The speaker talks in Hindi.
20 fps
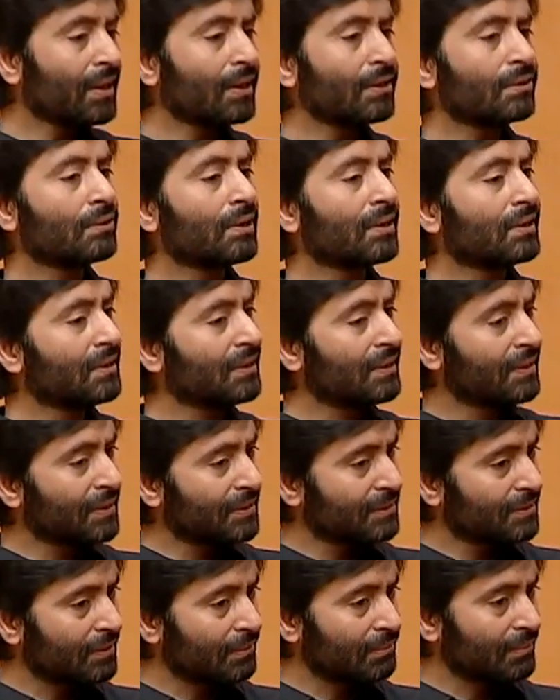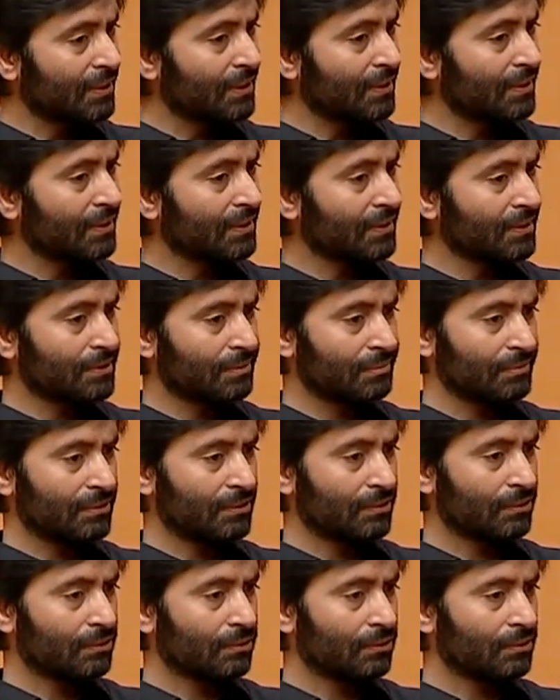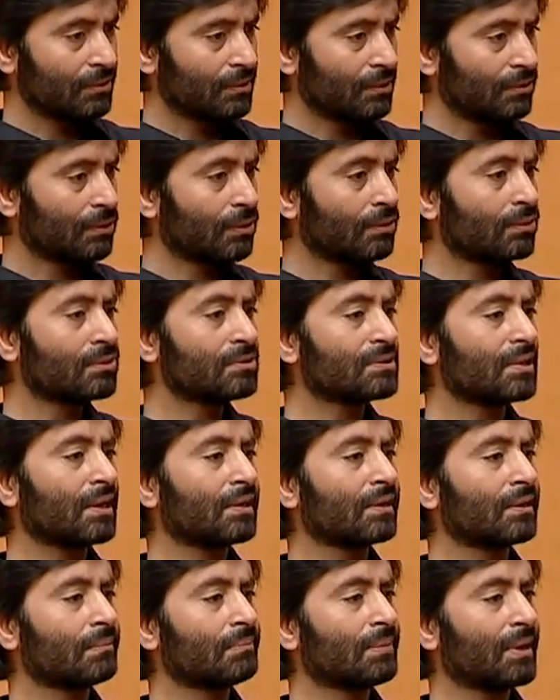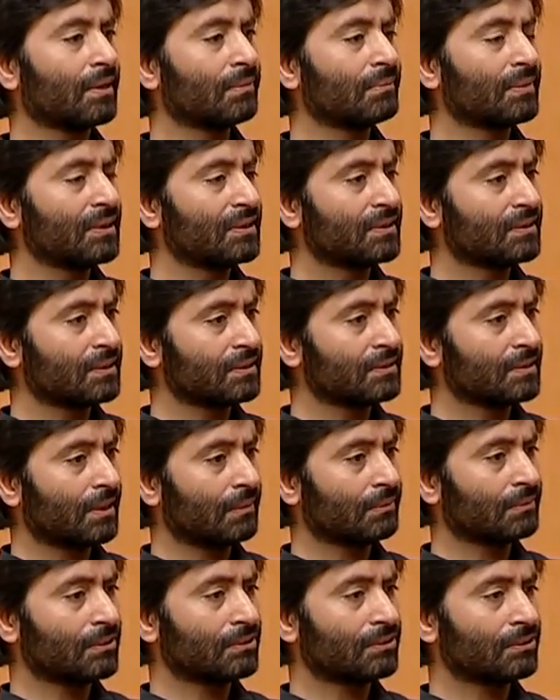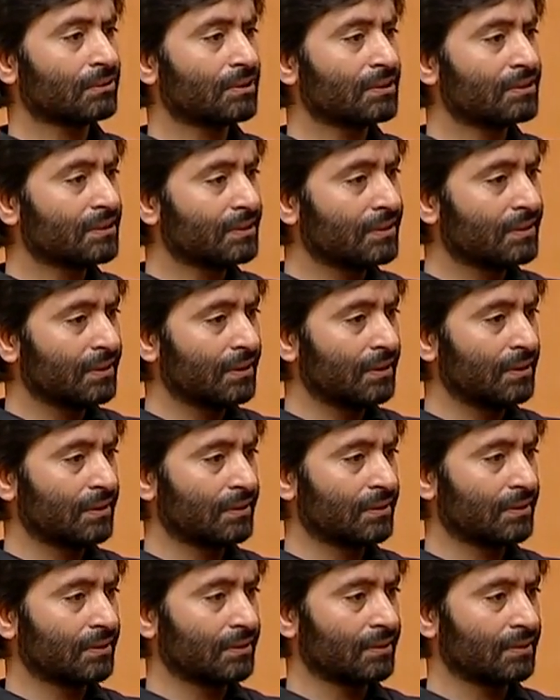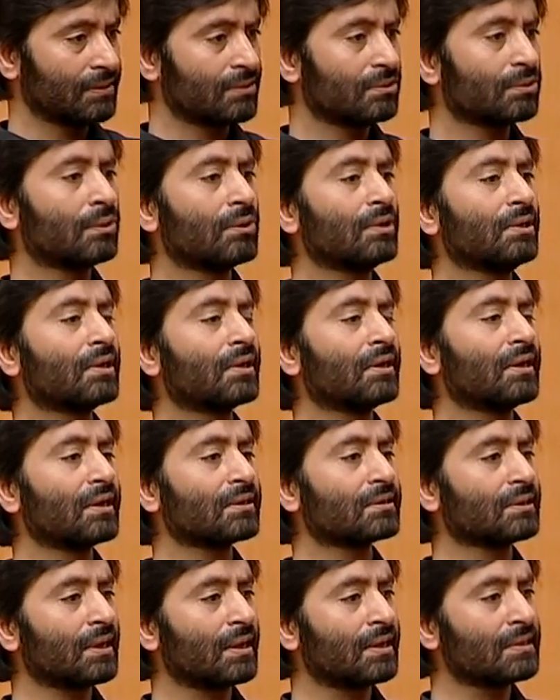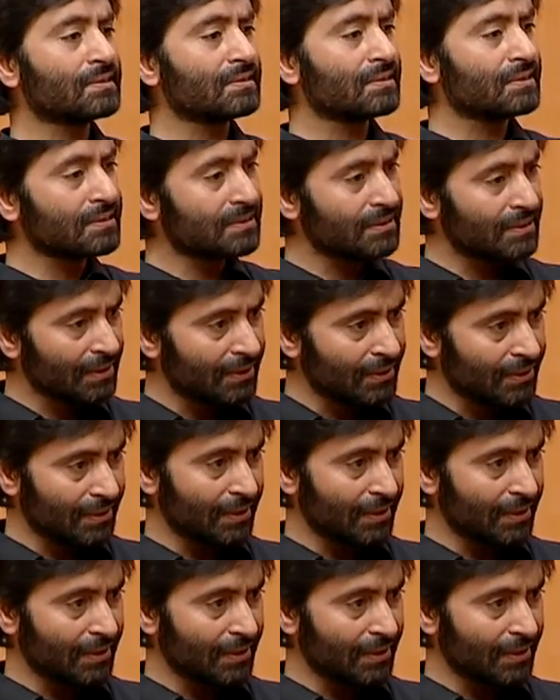गया यूनाइटेड नेशन में कश्मीर को ये तो हिंदुस्तान के प्राइम मिनिस्टर साहब थे जिनने चिट्ठी लिखी इसको इंटरनेशनलाइज किसने